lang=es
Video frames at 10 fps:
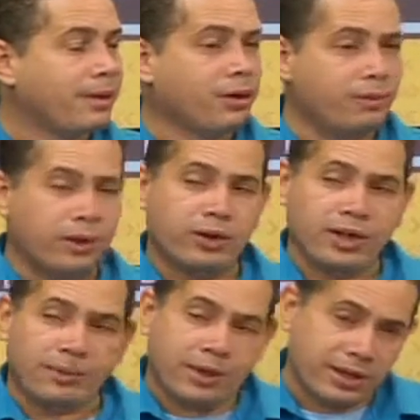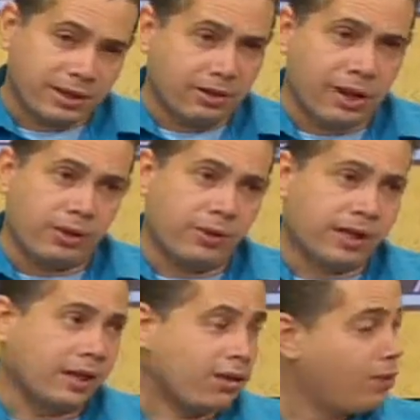Pero, pero estamos, el
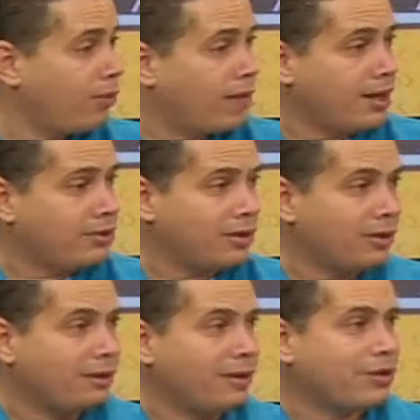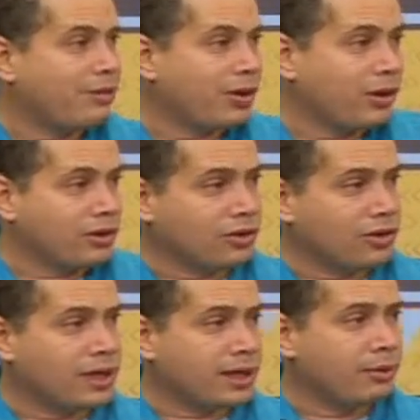gobernador nos va a nosotros el presupuesto que
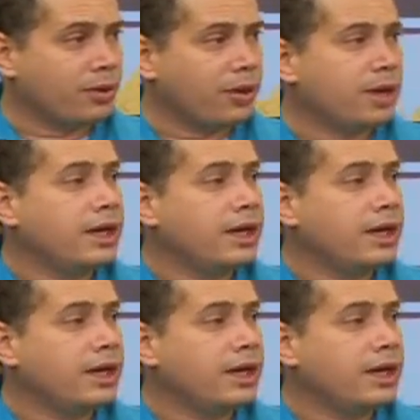nosotros tenemos